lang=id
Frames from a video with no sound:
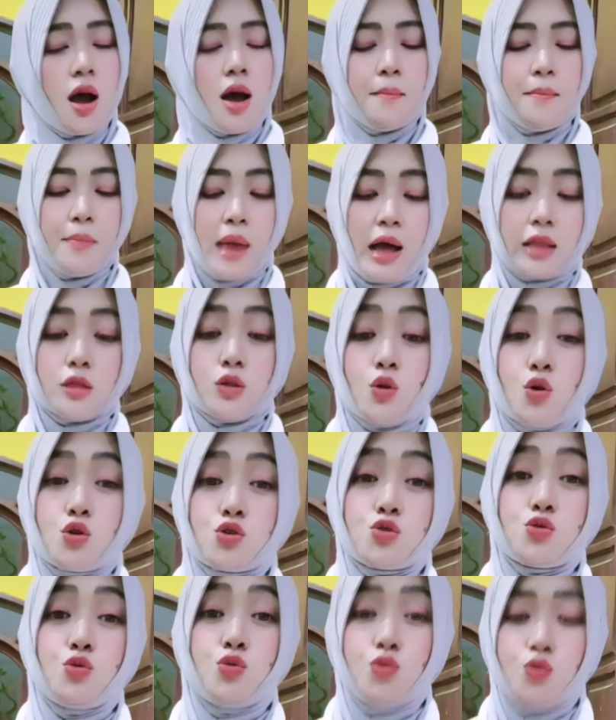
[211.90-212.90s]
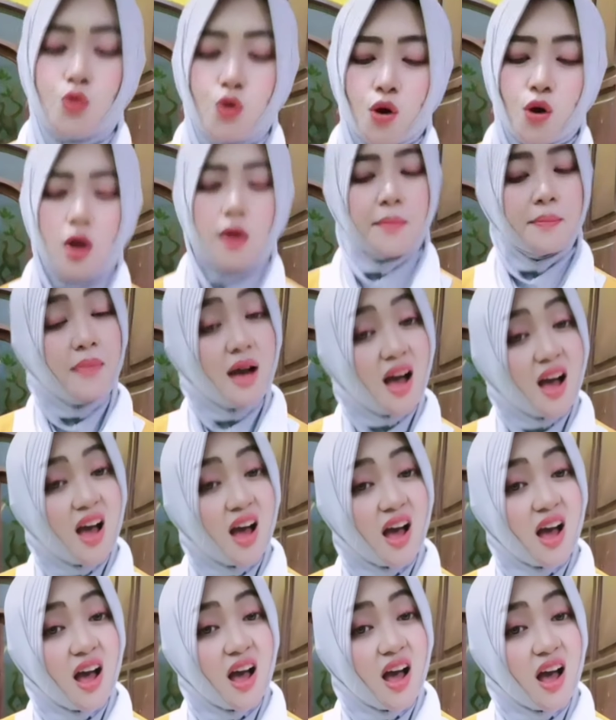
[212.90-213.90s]
matur suwun
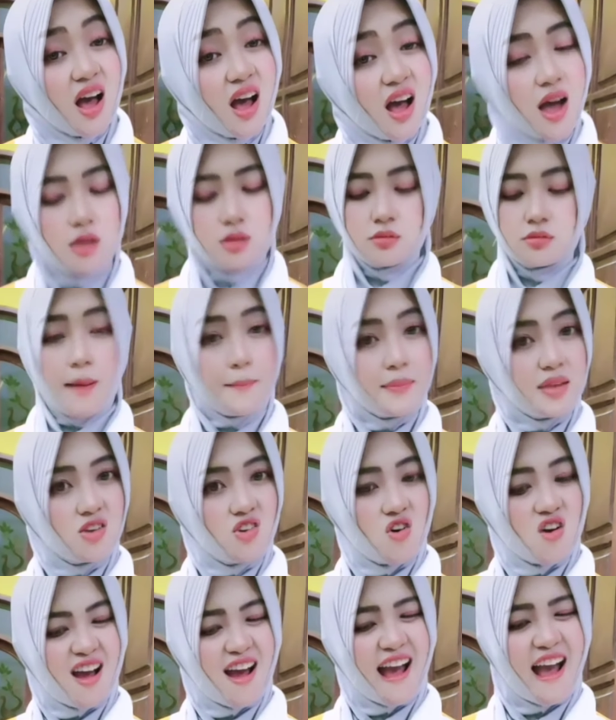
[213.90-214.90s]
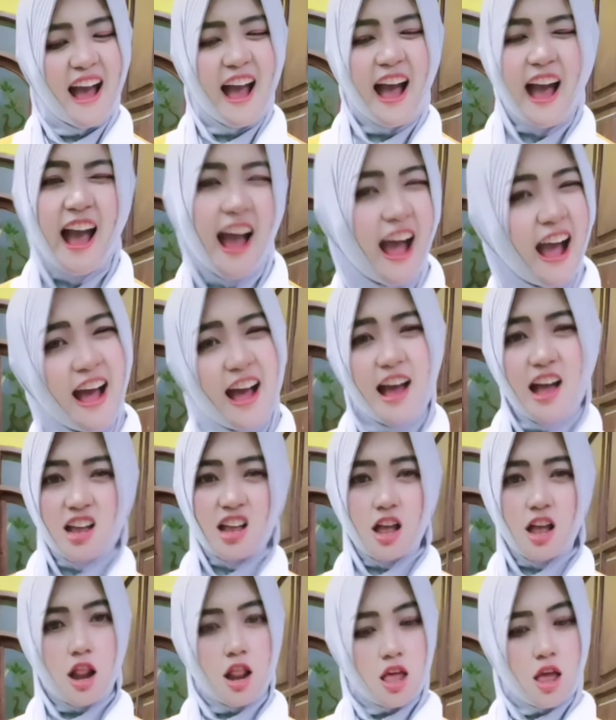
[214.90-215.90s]
Pak. Tapi yo
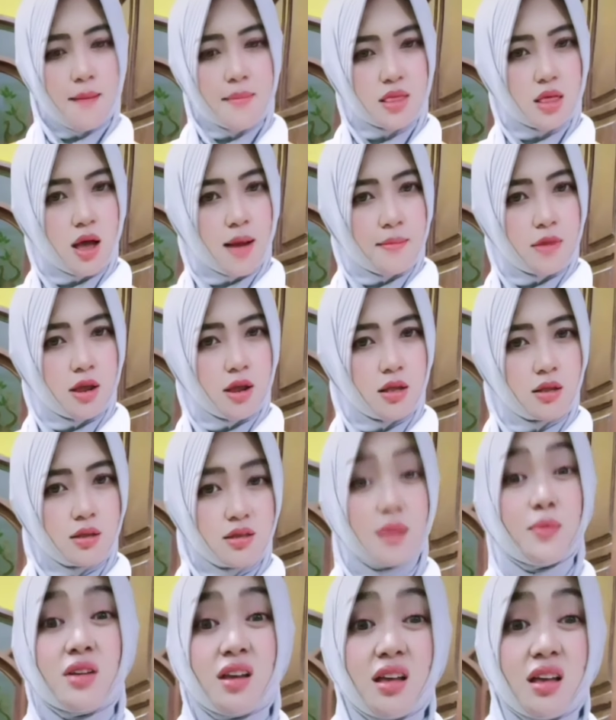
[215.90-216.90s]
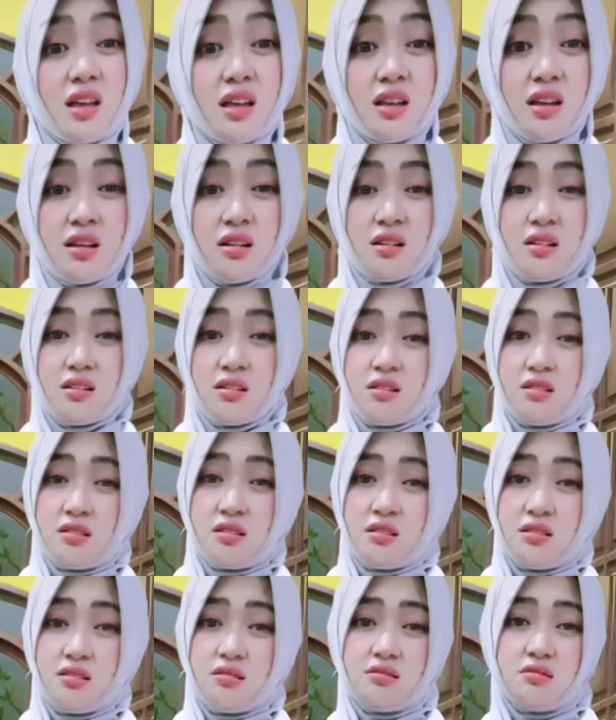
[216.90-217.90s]
angel ah, amit-amit nggih Bu nggih.
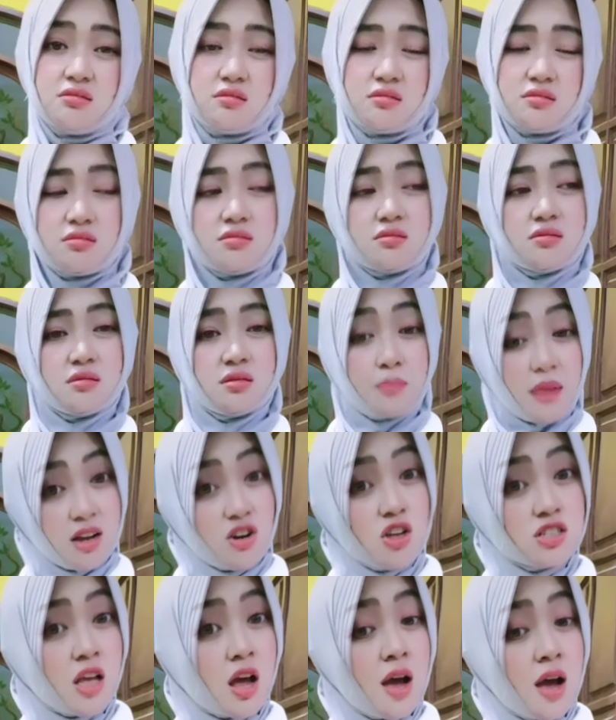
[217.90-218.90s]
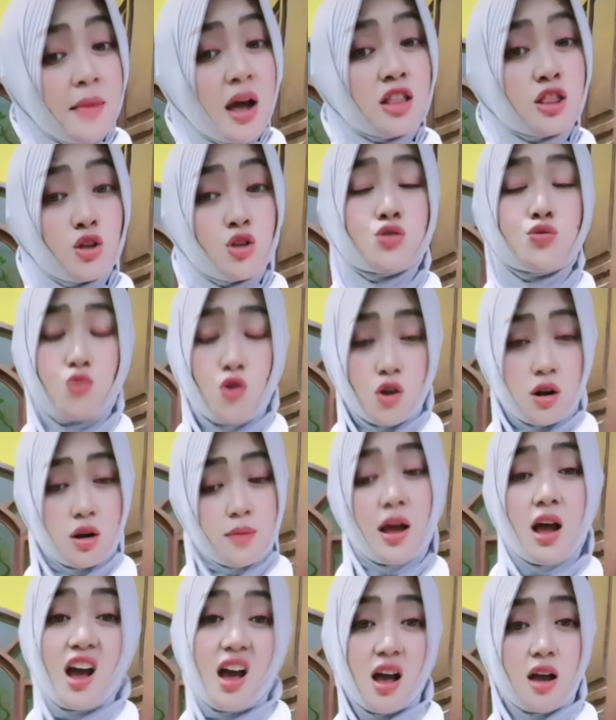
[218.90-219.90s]
Mbak No sak matur suwun
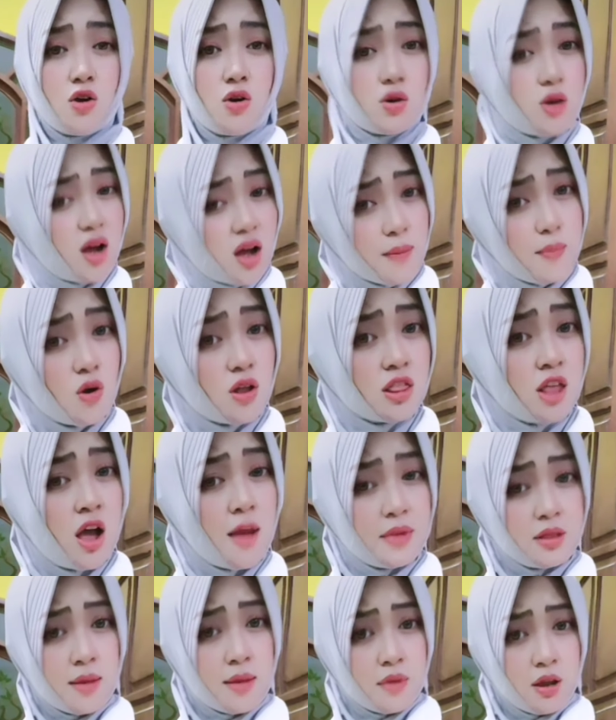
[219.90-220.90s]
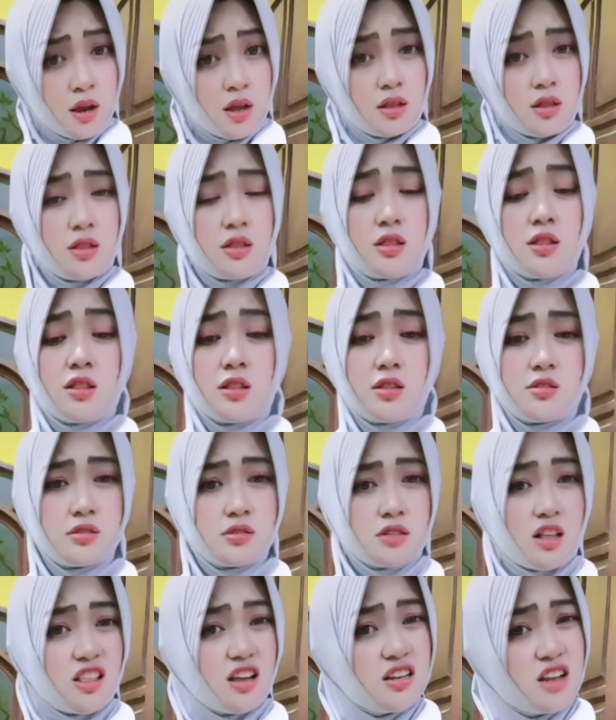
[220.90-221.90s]
Pak, ngono ku abote amit-amit.
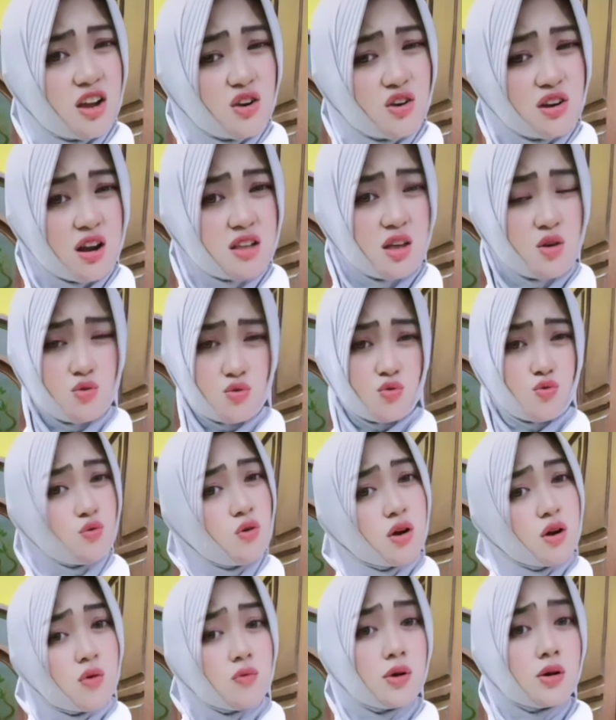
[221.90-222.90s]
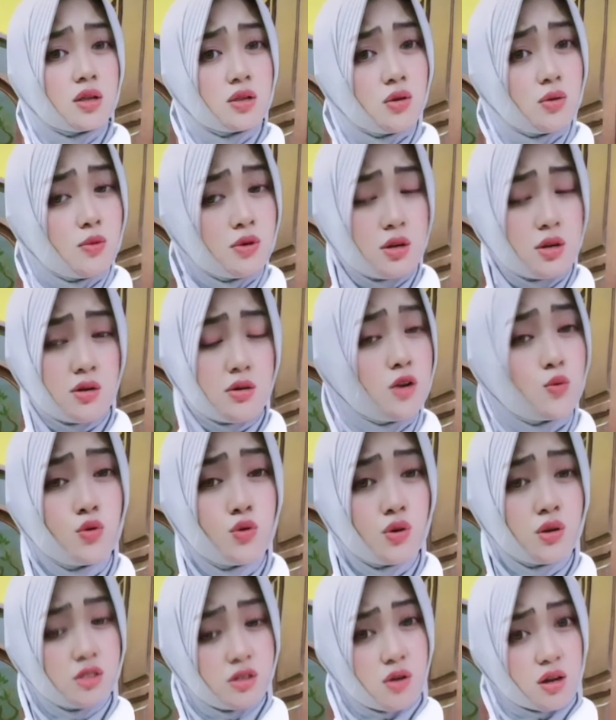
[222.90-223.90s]
Nyatene aku ratau tau krungu ana wong wedok model
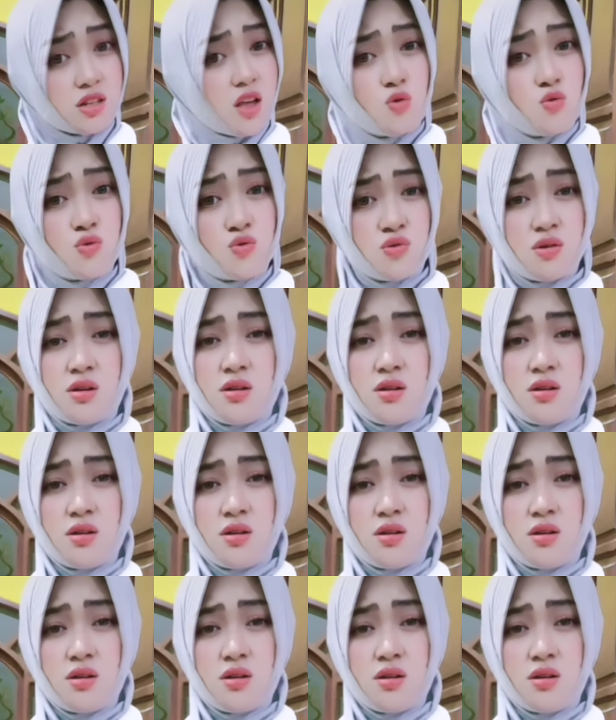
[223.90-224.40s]
ngoten ku ora tau krungu.